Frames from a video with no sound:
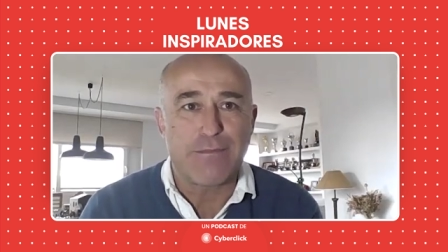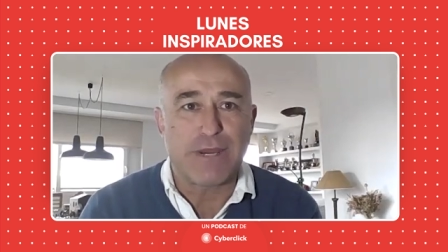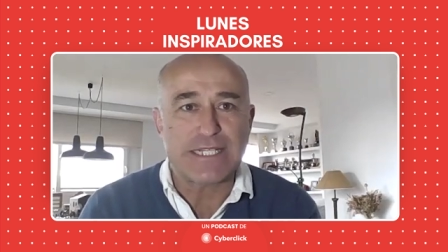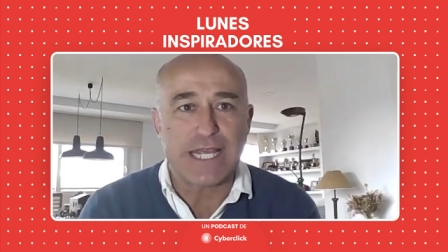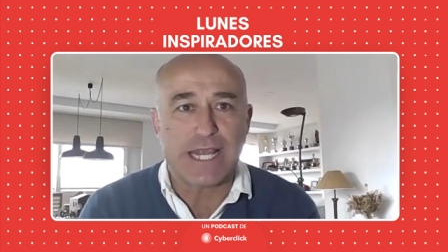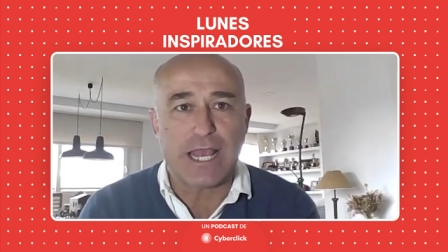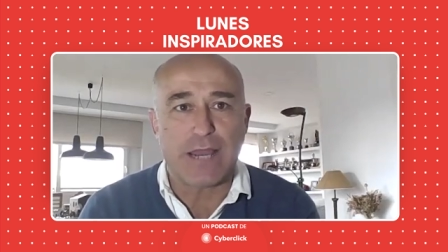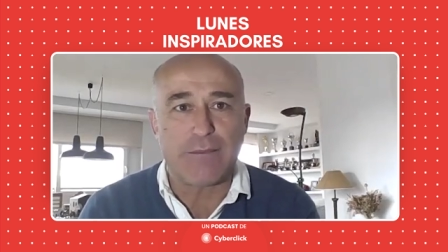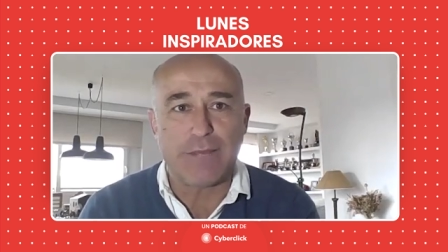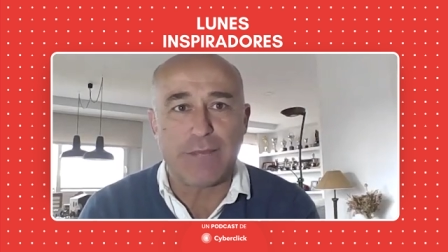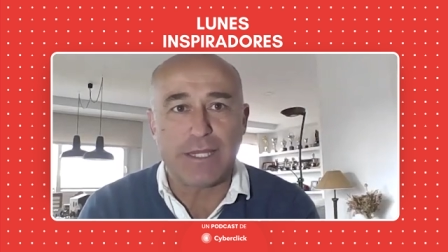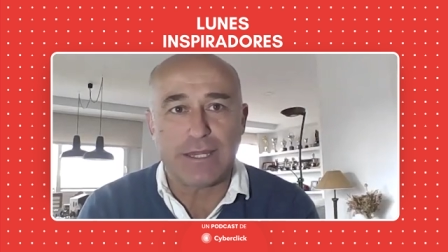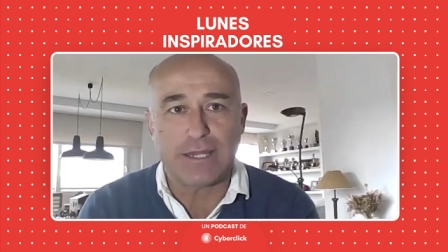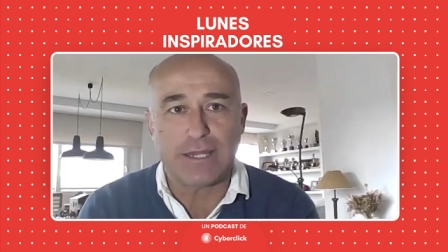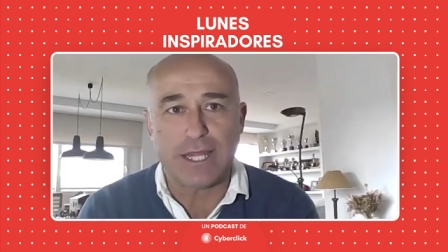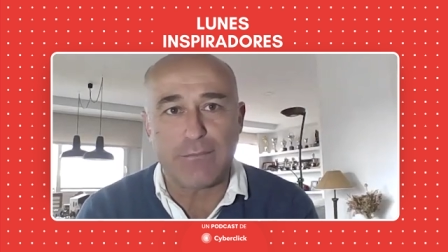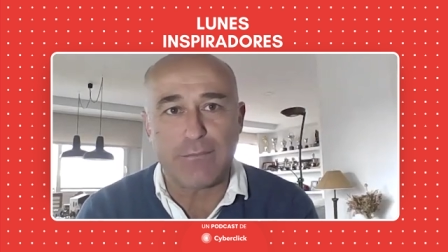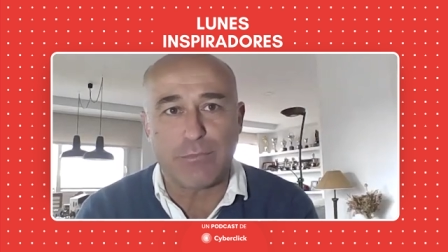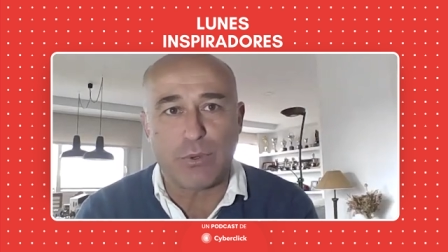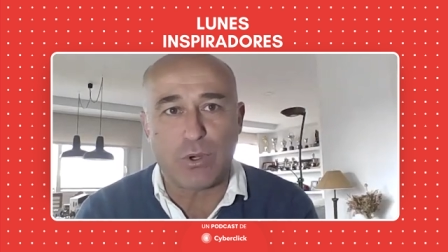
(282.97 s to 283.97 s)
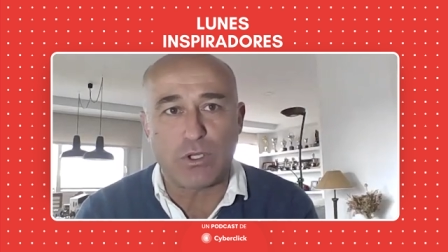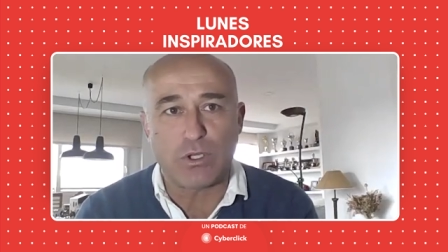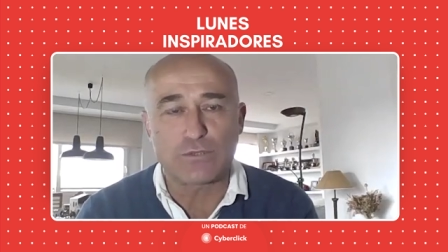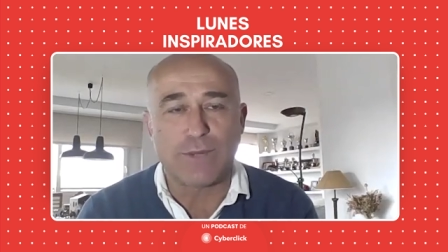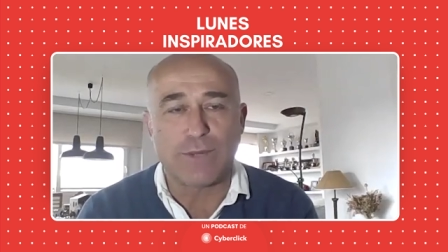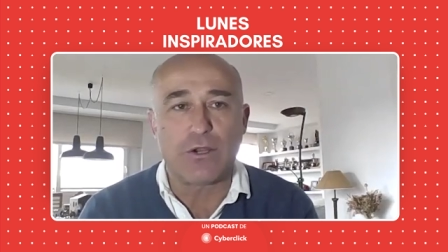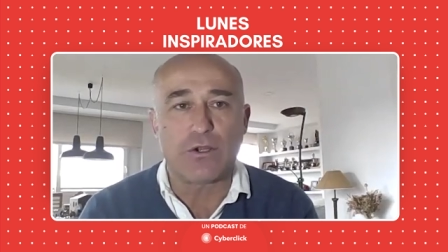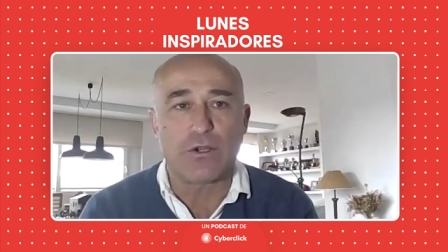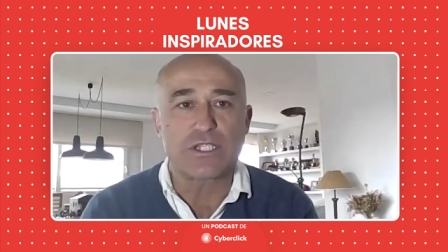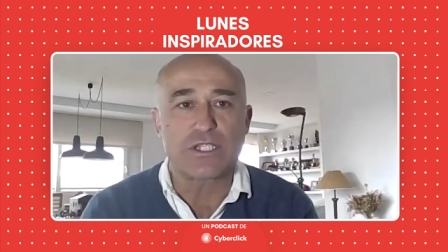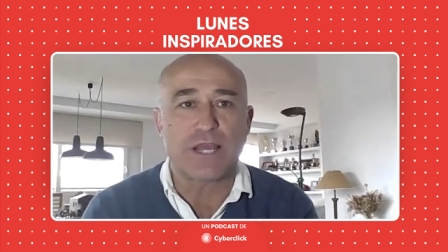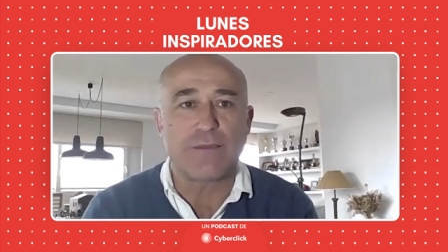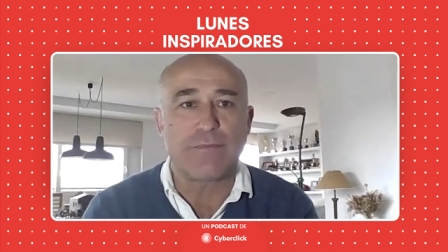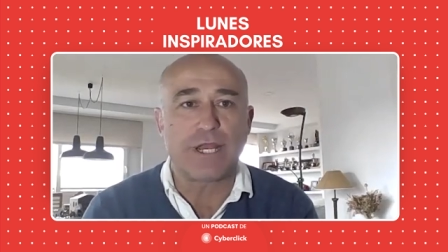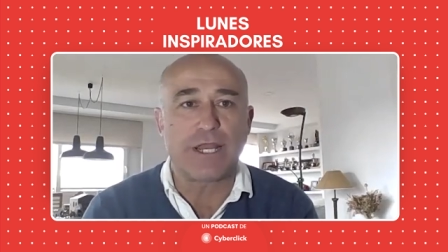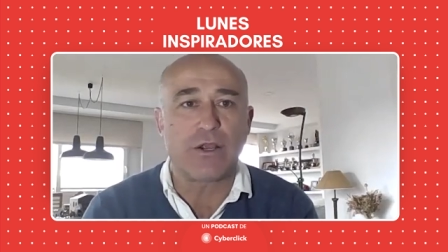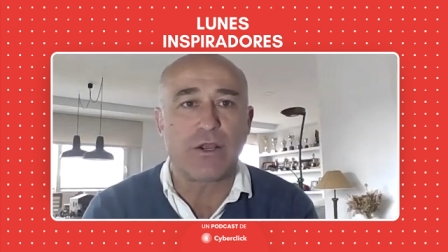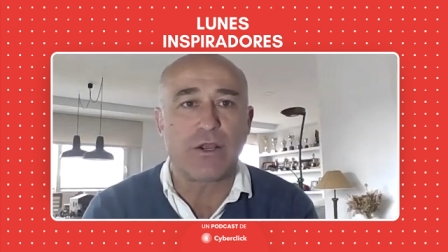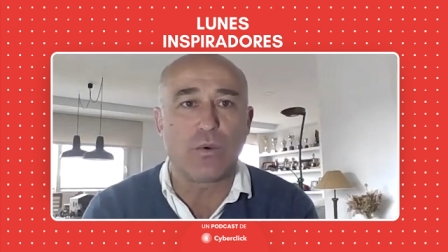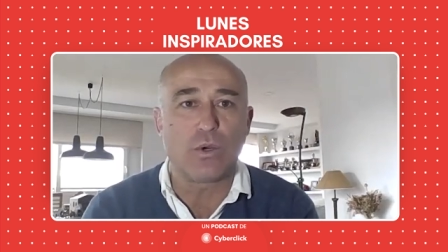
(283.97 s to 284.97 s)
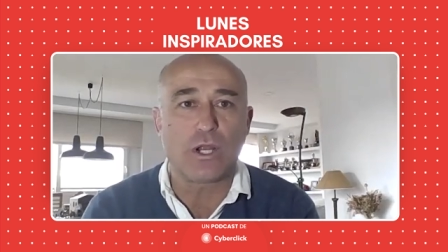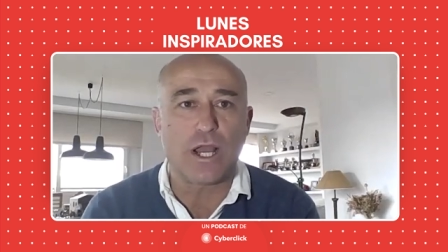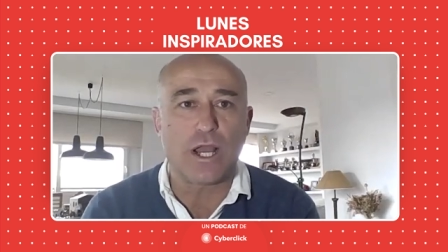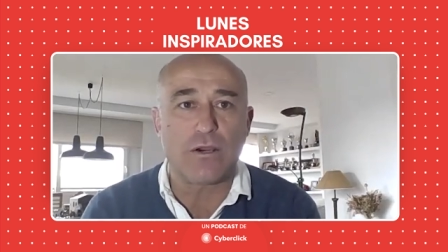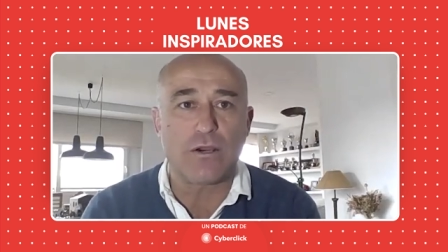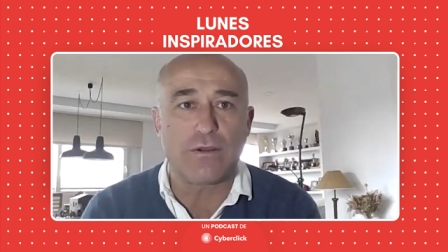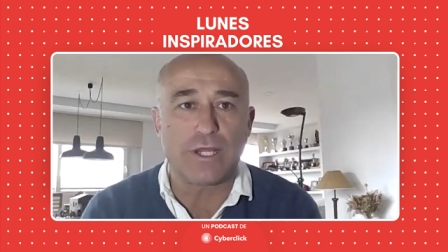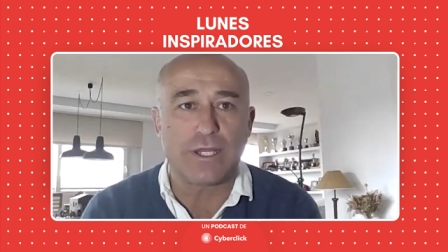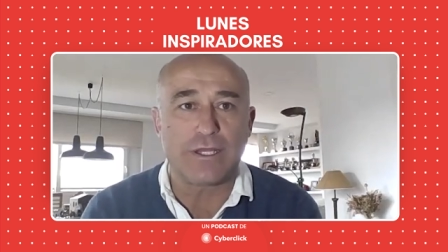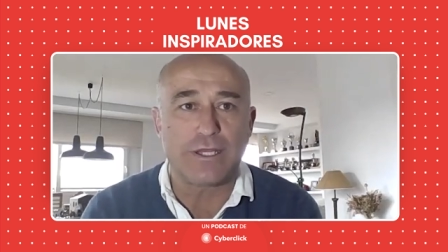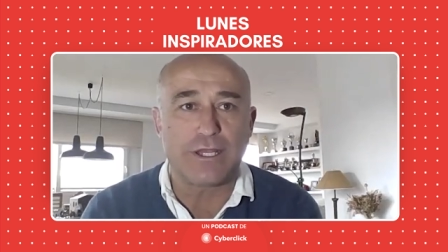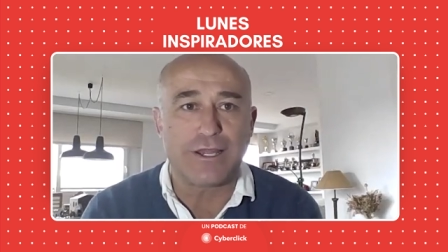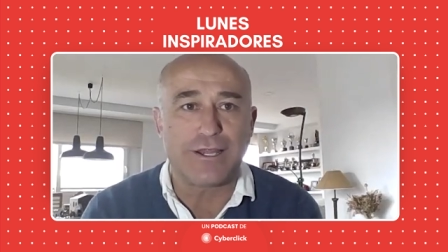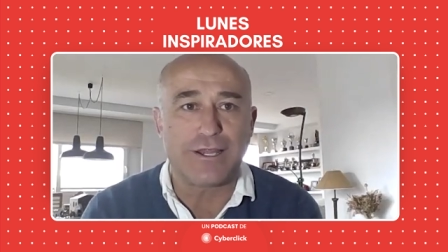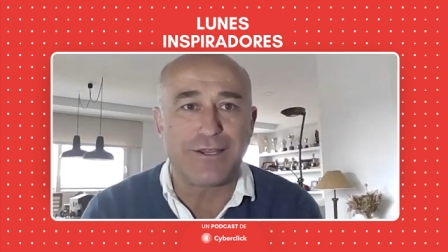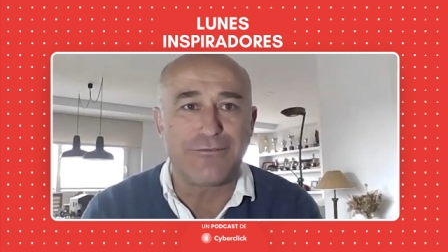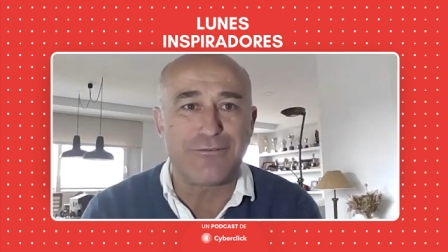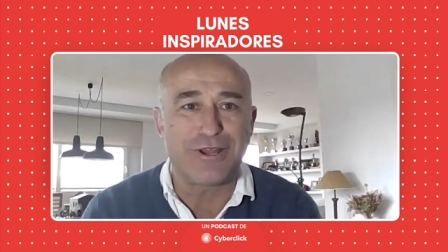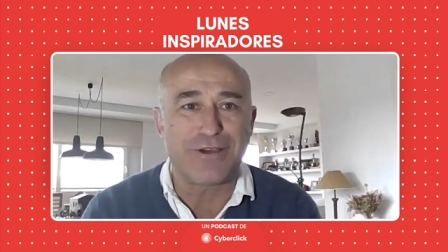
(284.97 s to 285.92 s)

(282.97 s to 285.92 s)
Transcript: básicamente por los valores que me han inculcado en,